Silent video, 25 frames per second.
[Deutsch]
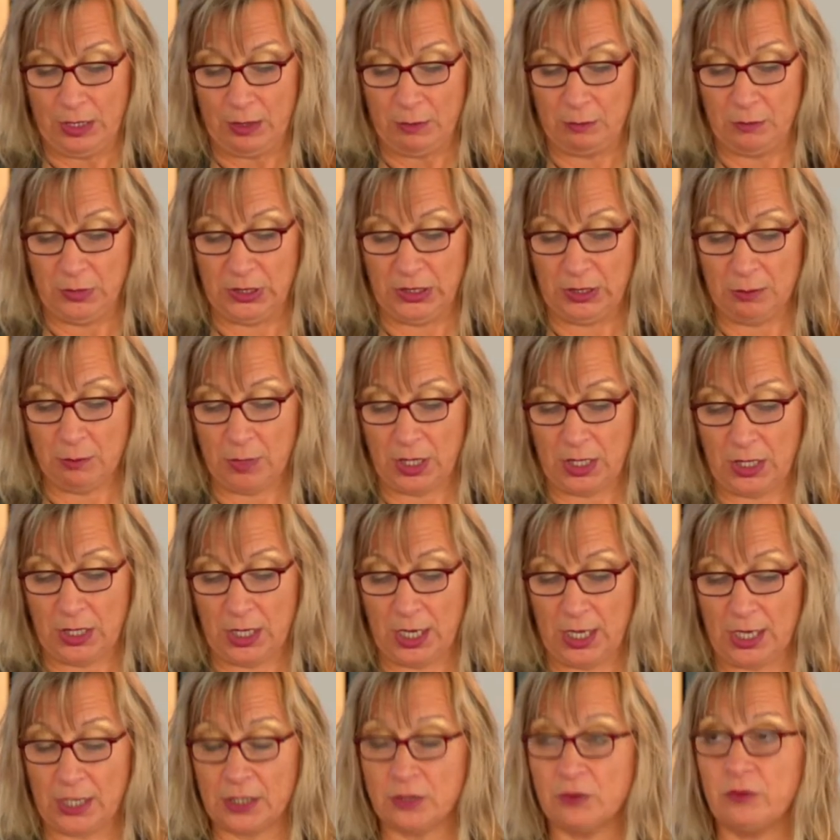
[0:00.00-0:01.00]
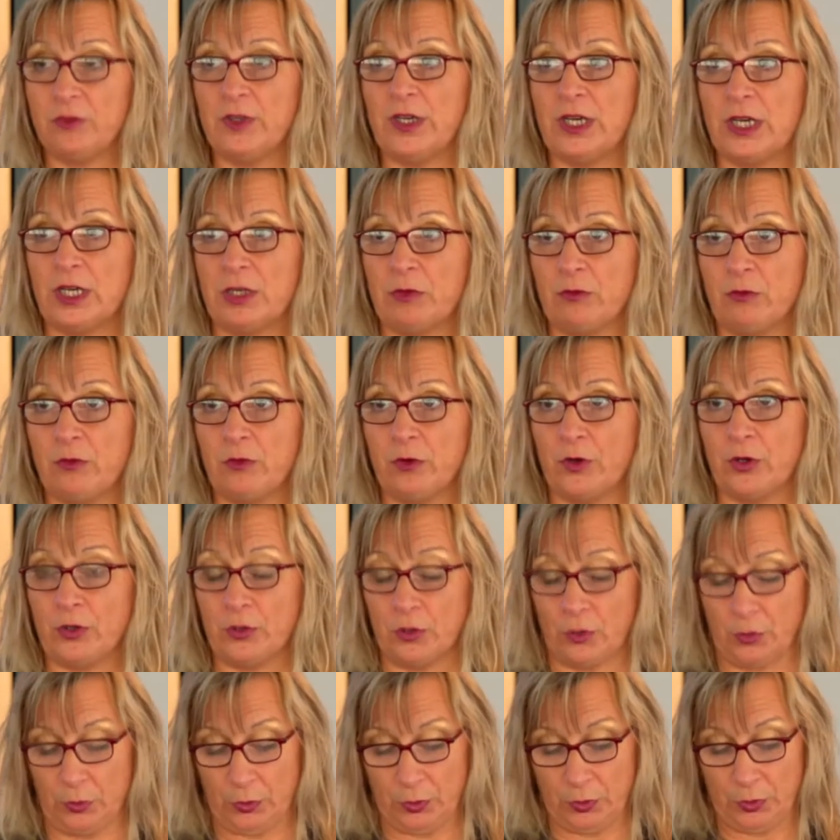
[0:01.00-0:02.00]
Minimale
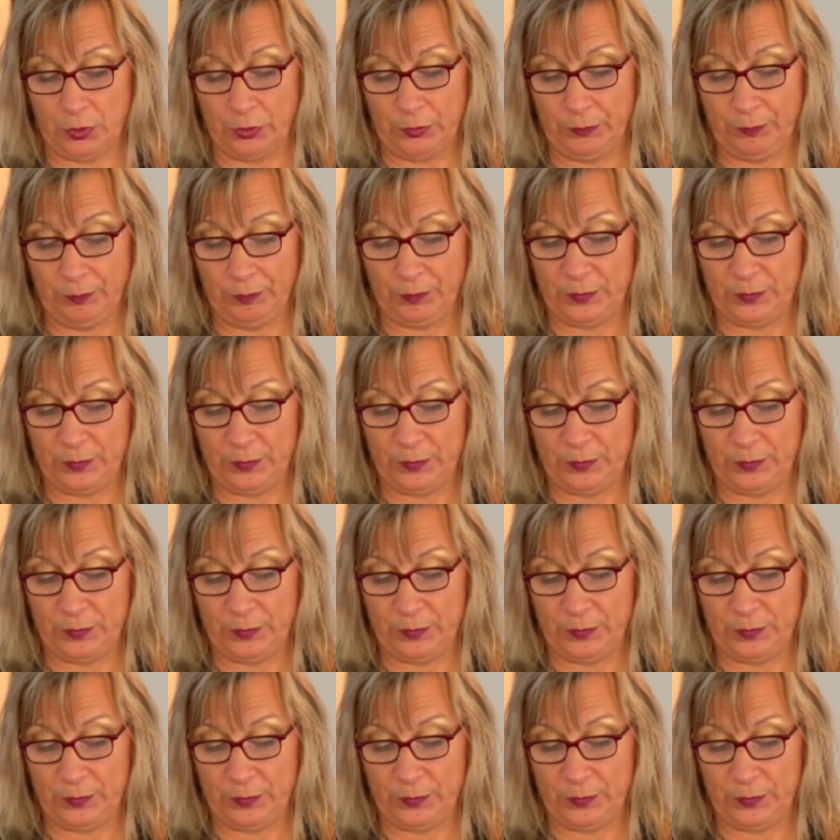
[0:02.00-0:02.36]
Hardwareanforderung.